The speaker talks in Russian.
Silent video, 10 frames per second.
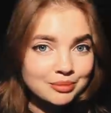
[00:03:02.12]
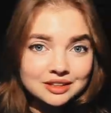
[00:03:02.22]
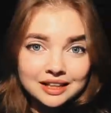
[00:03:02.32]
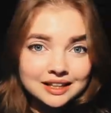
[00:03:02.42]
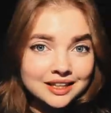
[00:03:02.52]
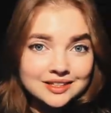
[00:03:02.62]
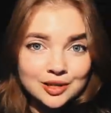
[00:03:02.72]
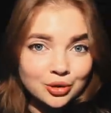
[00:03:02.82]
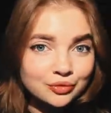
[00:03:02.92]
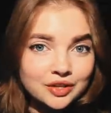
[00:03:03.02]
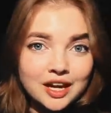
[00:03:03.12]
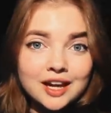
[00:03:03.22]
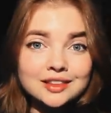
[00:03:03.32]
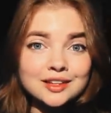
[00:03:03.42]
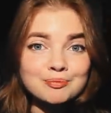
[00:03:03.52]
А ментальное здоровье —
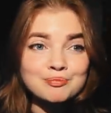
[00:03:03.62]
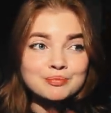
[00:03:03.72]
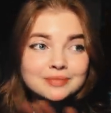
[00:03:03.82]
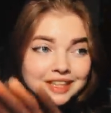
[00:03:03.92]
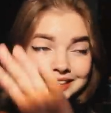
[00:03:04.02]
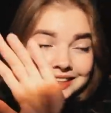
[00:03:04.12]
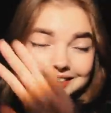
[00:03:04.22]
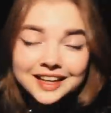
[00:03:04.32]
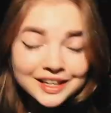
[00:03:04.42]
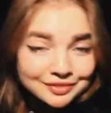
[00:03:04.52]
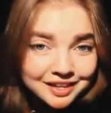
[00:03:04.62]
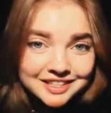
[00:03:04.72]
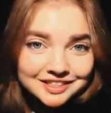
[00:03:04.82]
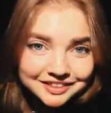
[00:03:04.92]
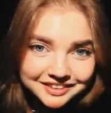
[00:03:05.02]
это... это так
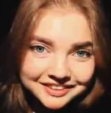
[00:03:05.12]
важно.